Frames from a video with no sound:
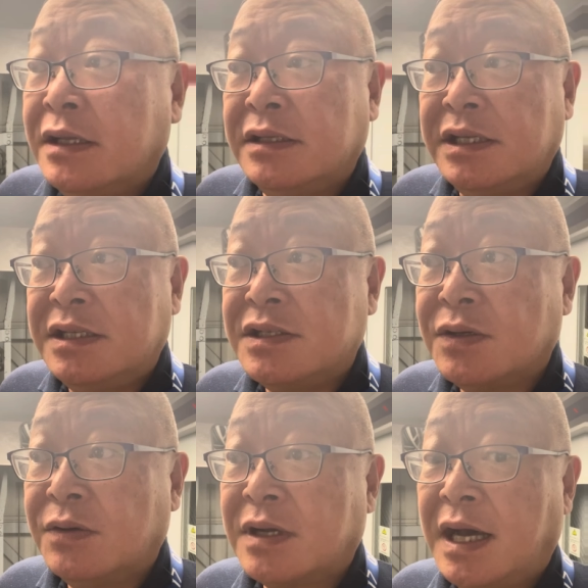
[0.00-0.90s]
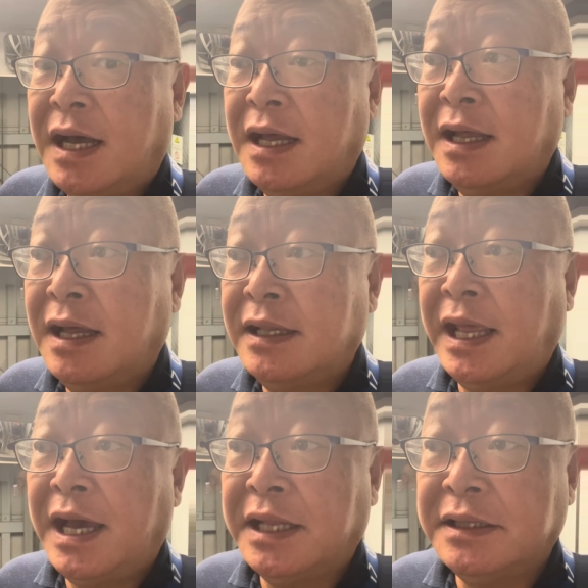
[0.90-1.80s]
人情家
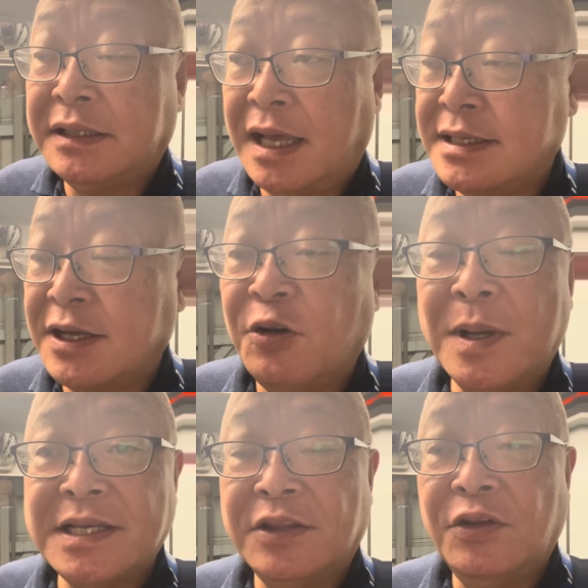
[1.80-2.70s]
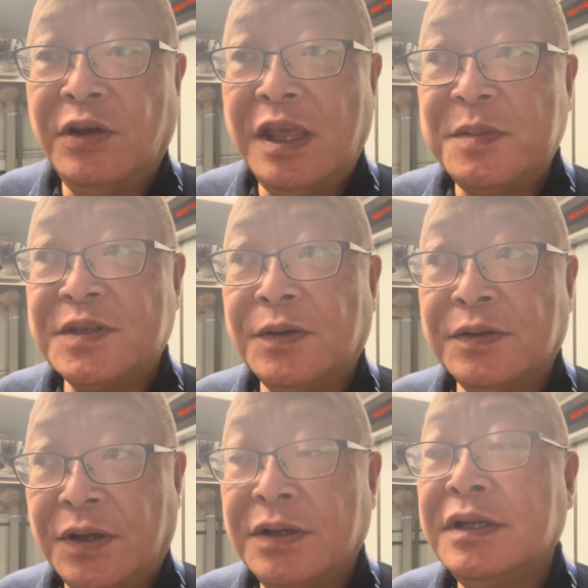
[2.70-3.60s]
であったザコバさんの
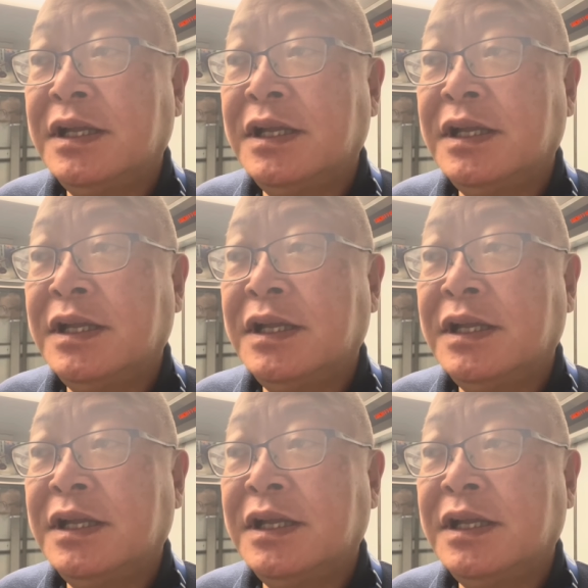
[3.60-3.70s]
エピソード